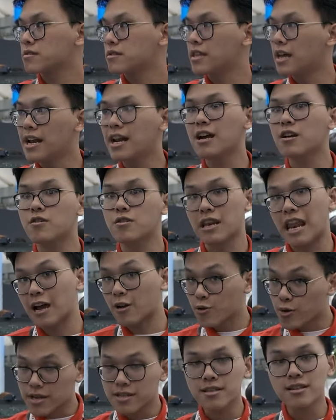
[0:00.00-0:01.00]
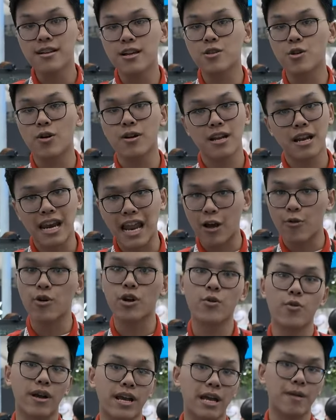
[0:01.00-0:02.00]
đấy là là quyền, tất nhiên rồi là
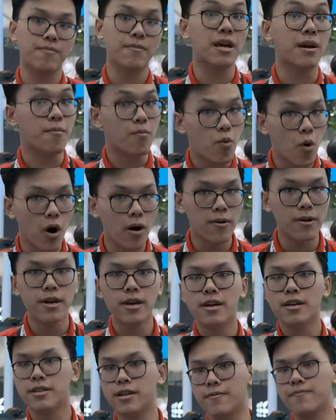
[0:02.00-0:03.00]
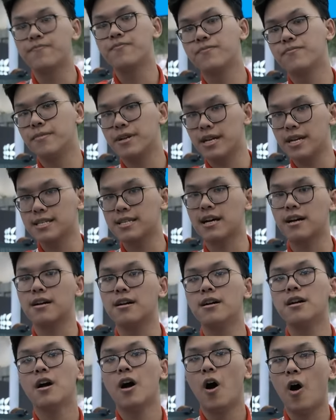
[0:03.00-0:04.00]
quyền của anh em để mua, nhưng mình nghĩ rằng
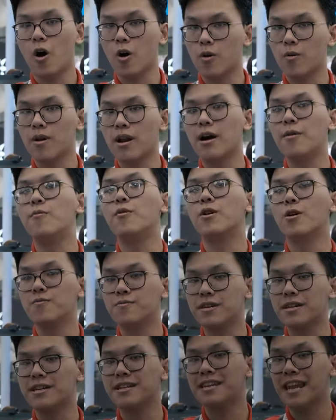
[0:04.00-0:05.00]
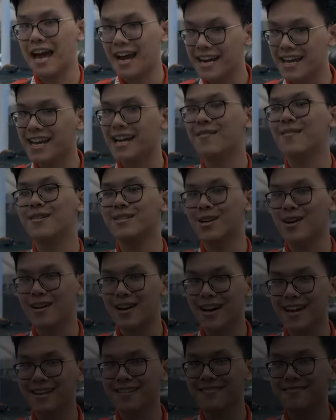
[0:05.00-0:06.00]
họ cũng là một công ty đáng để lựa chọn
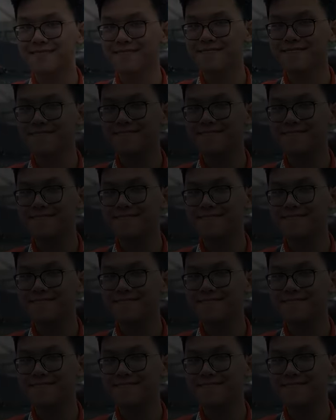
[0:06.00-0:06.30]
đấy.